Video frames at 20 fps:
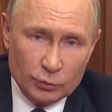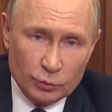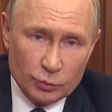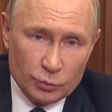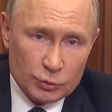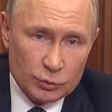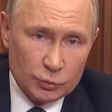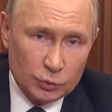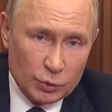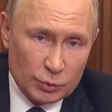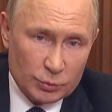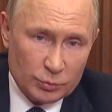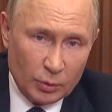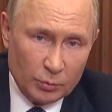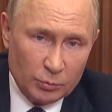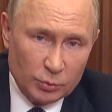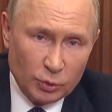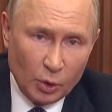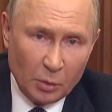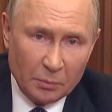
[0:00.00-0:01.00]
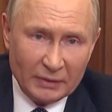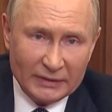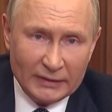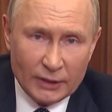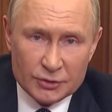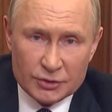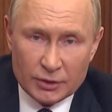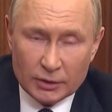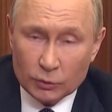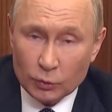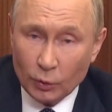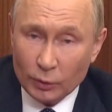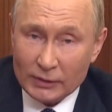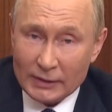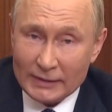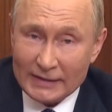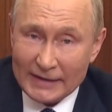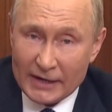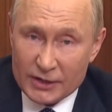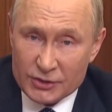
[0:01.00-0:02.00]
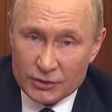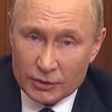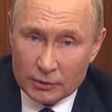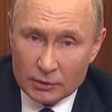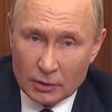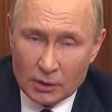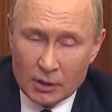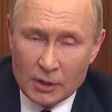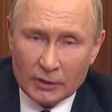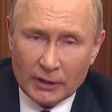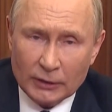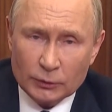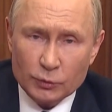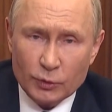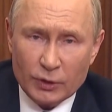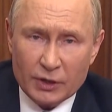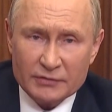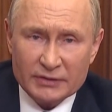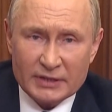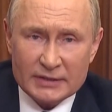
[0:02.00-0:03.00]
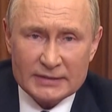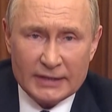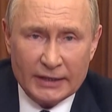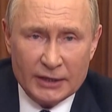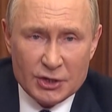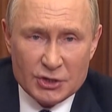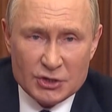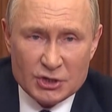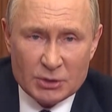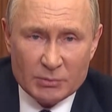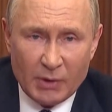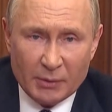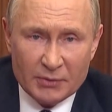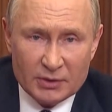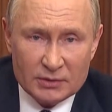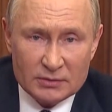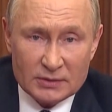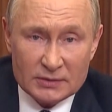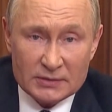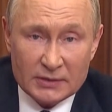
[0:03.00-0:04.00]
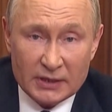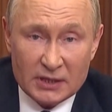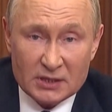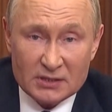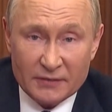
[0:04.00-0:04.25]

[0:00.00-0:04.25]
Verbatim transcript: พร้อมระบุว่ารัสเซียกำลังต่อสู้กับองค์การสนธิสัญญาแอตแลนติกเหนือห